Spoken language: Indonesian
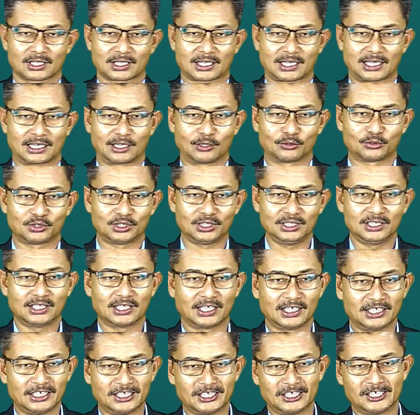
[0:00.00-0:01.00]
kalau
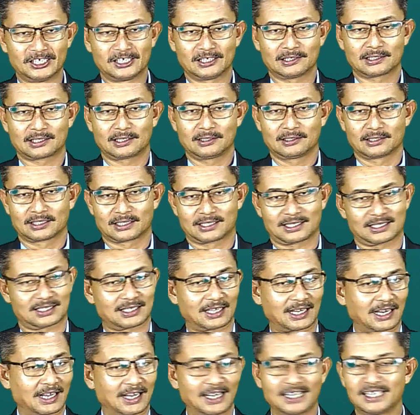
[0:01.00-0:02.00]
tidak ingin
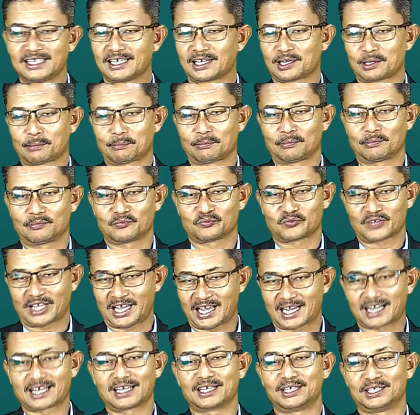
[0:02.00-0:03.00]
kesalahannya
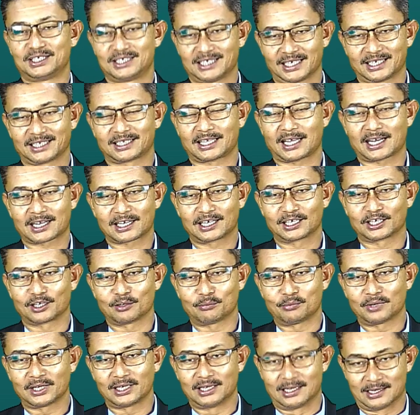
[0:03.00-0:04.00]
akan diceritakan
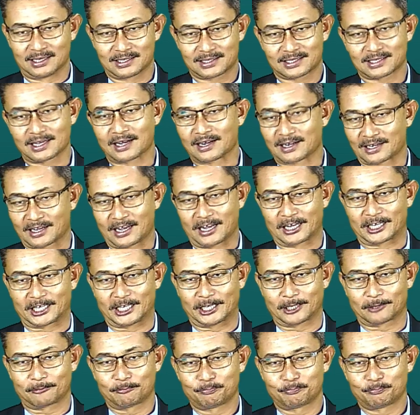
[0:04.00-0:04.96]
kepada sang kakek.